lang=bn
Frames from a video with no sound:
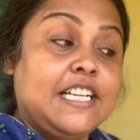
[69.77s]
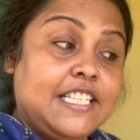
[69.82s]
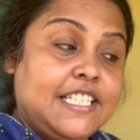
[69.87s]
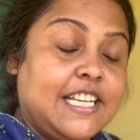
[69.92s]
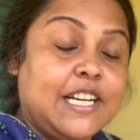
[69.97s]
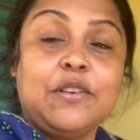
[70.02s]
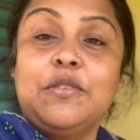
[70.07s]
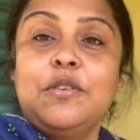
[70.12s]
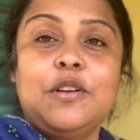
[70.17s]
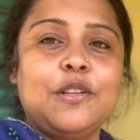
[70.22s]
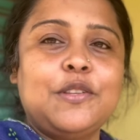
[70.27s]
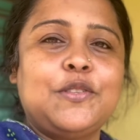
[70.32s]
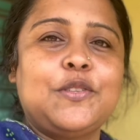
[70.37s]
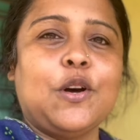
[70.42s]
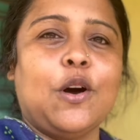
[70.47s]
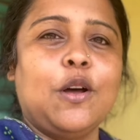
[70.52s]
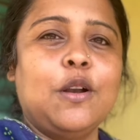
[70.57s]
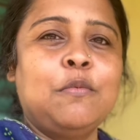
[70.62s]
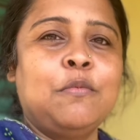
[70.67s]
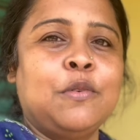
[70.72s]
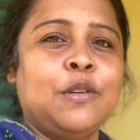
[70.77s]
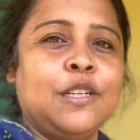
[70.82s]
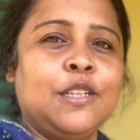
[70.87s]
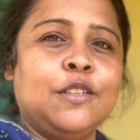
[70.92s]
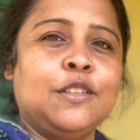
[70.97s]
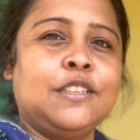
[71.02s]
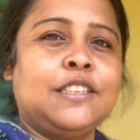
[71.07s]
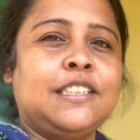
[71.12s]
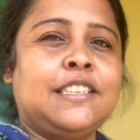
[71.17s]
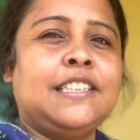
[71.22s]
যেগুলো জল মনে
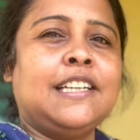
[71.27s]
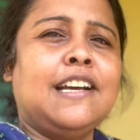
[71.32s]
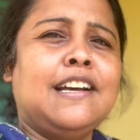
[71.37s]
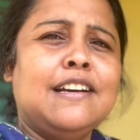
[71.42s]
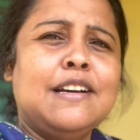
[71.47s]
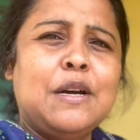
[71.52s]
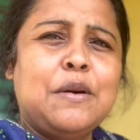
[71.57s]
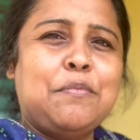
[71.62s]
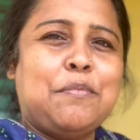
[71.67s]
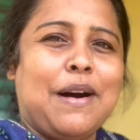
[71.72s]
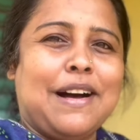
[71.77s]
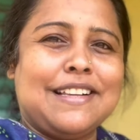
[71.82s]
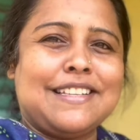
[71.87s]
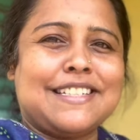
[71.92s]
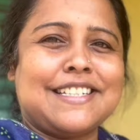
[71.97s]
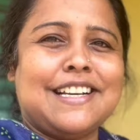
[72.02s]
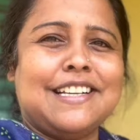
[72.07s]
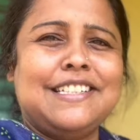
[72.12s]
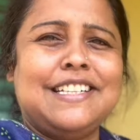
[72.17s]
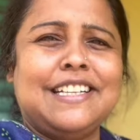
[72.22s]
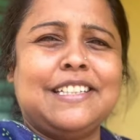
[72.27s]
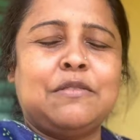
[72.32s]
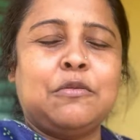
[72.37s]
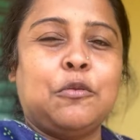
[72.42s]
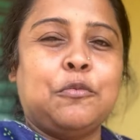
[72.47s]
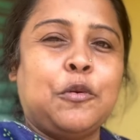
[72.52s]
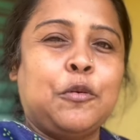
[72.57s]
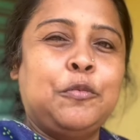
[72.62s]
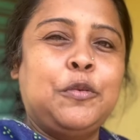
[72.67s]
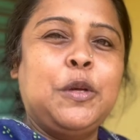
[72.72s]
হচ্ছে পাঁচটা যে
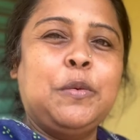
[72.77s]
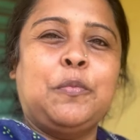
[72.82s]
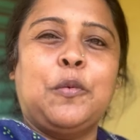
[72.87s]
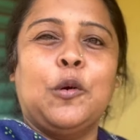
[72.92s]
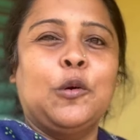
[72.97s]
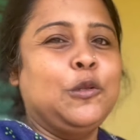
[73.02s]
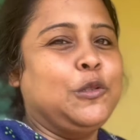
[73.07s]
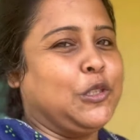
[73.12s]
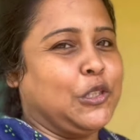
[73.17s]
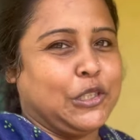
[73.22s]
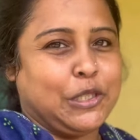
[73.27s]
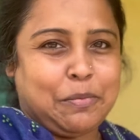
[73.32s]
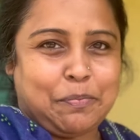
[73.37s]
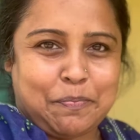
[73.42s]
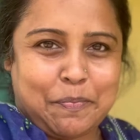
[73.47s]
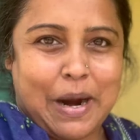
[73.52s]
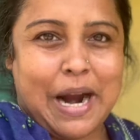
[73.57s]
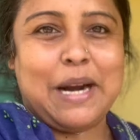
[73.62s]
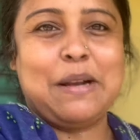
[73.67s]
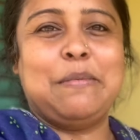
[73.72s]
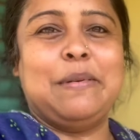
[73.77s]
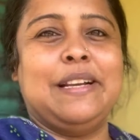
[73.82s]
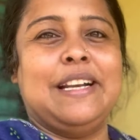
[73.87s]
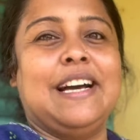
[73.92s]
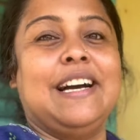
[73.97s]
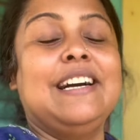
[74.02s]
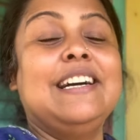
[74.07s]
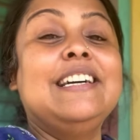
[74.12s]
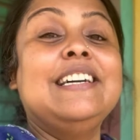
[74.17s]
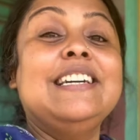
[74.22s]
অবধি পৌঁছতে পারবে
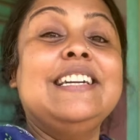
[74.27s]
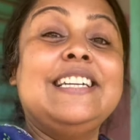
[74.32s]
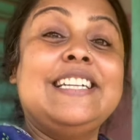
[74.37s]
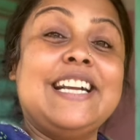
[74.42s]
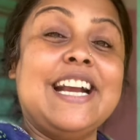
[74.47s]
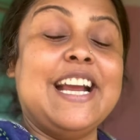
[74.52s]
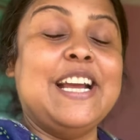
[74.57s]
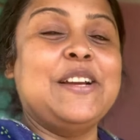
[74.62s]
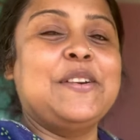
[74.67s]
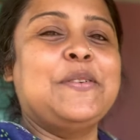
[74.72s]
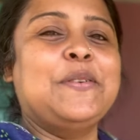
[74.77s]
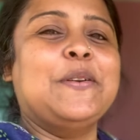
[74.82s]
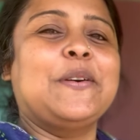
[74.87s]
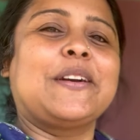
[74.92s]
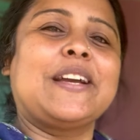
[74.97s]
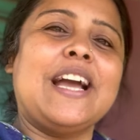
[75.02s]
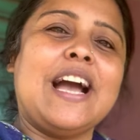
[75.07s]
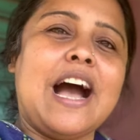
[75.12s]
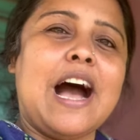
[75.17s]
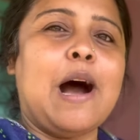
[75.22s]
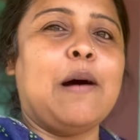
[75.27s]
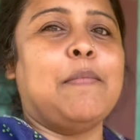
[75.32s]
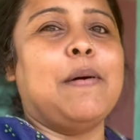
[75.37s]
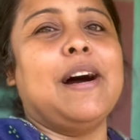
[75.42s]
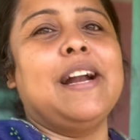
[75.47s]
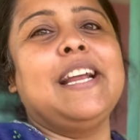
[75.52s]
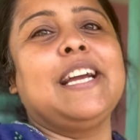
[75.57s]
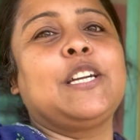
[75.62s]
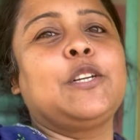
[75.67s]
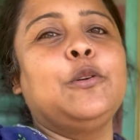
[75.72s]
না সেইগুলোকে
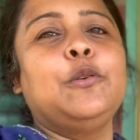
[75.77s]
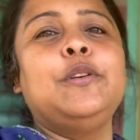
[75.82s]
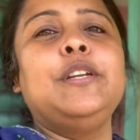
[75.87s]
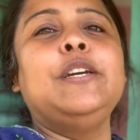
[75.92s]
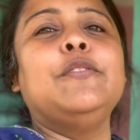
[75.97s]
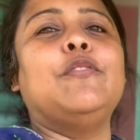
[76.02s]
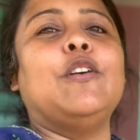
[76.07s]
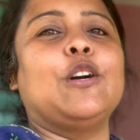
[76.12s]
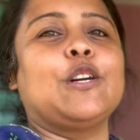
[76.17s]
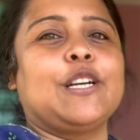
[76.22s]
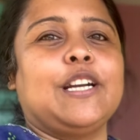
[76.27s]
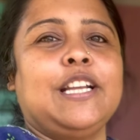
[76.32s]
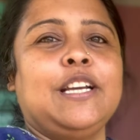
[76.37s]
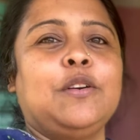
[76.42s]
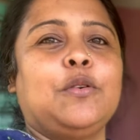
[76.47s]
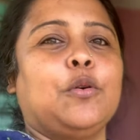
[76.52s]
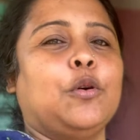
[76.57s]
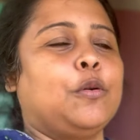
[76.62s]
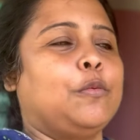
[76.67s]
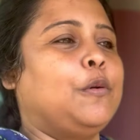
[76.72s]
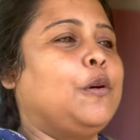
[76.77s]
আবার একটু রিবটারিং করব